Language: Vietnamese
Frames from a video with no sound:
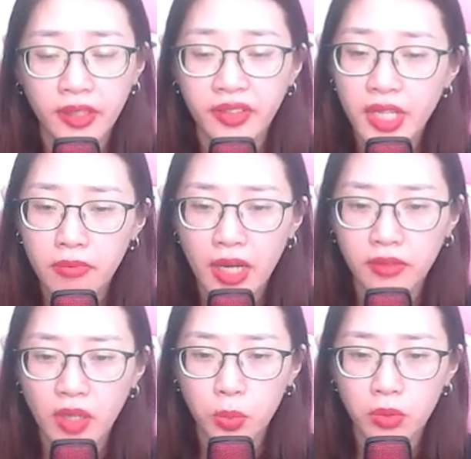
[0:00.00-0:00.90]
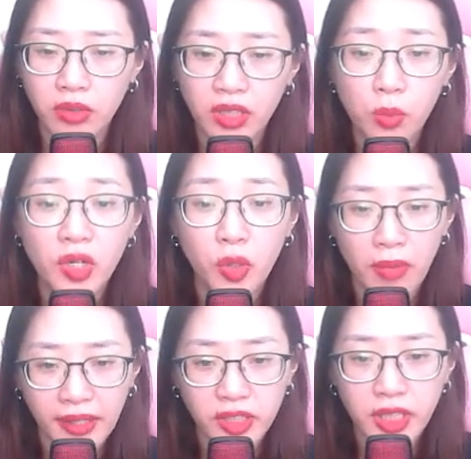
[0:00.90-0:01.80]
Giết mặt tộc không liều
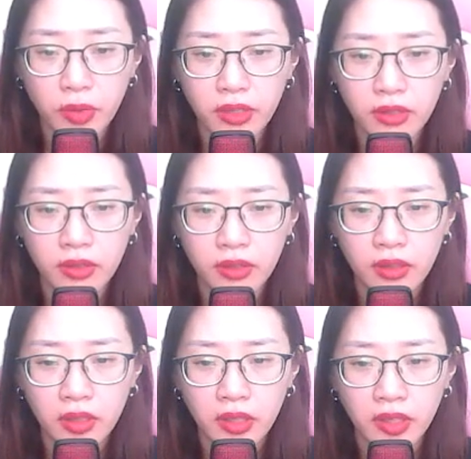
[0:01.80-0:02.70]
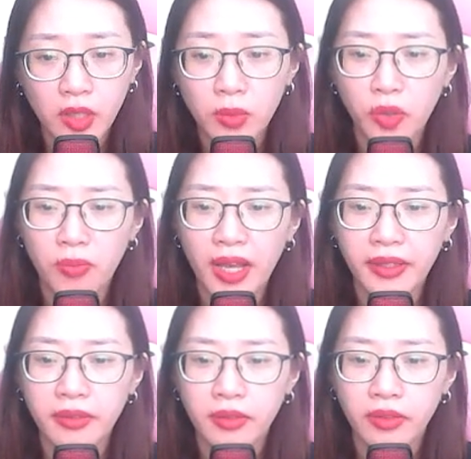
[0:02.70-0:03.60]
mạng sao được? Không liều mạng,
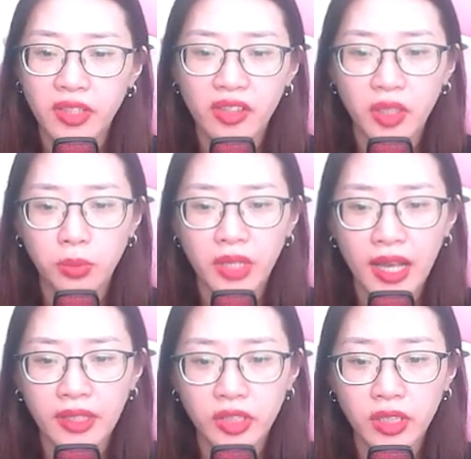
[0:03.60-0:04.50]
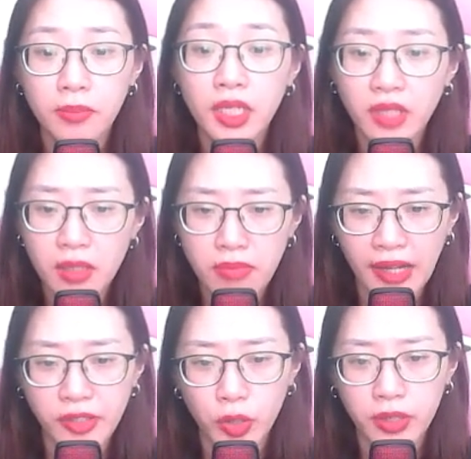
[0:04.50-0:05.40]
nhân tộc ta sớm đã thất
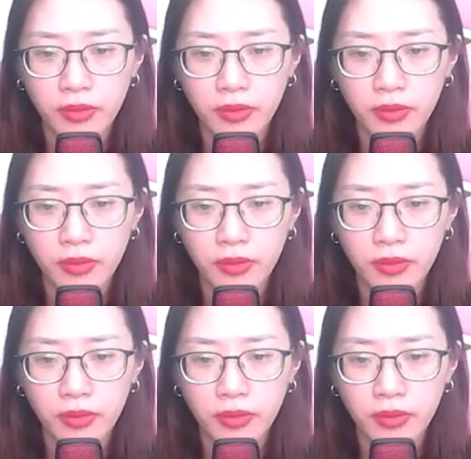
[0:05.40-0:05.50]
bại rồi.